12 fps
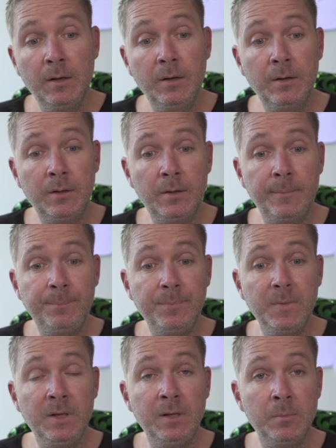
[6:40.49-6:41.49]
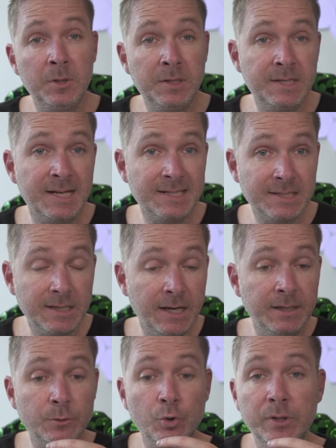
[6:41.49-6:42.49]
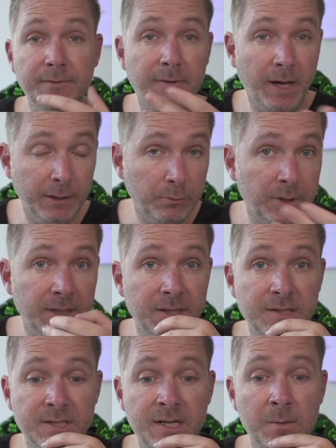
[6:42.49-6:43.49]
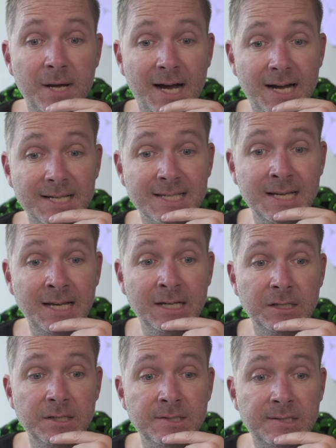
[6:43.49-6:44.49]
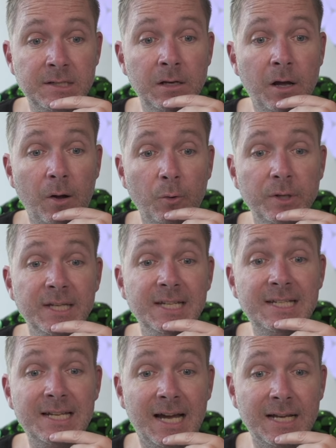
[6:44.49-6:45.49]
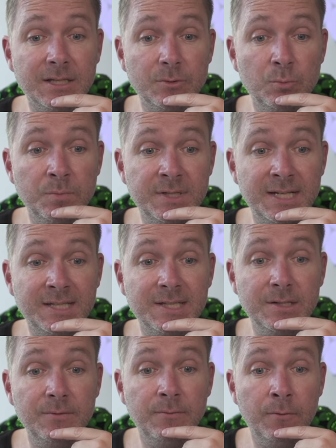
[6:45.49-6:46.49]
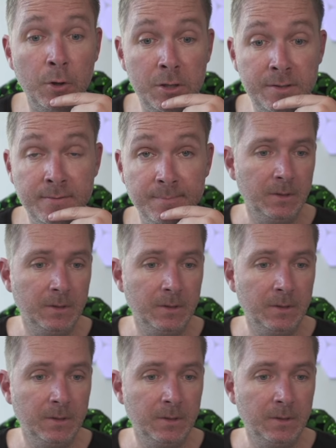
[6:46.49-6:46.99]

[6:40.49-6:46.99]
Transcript: ähm, eben, dass ein solcher Verein oder hier diese GmbHs diese Ziele auch in die Tat umsetzen wollen.